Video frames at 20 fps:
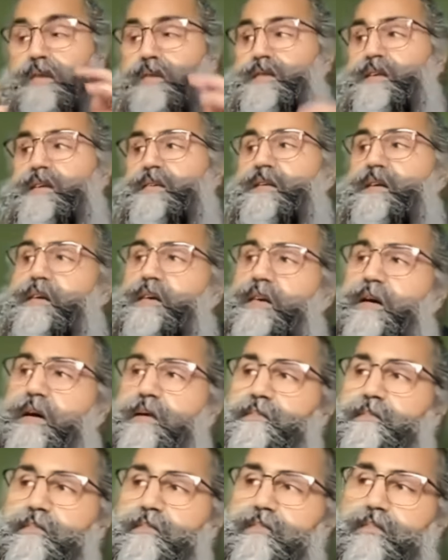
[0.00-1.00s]
जैसे कि
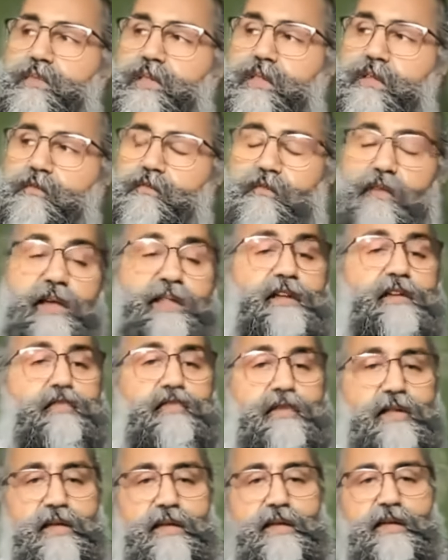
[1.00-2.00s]
हम वेदर
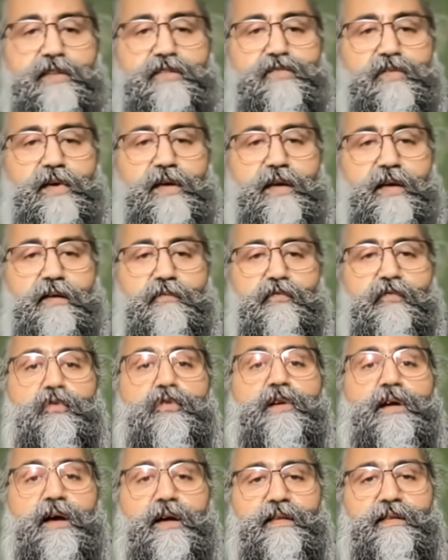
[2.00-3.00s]
को देख के जो है
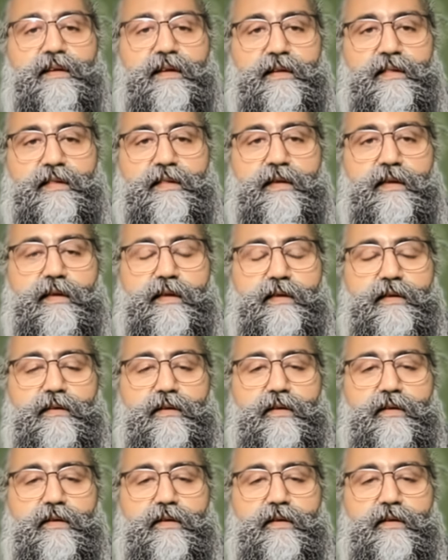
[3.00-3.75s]
फोरकास्ट करते हैं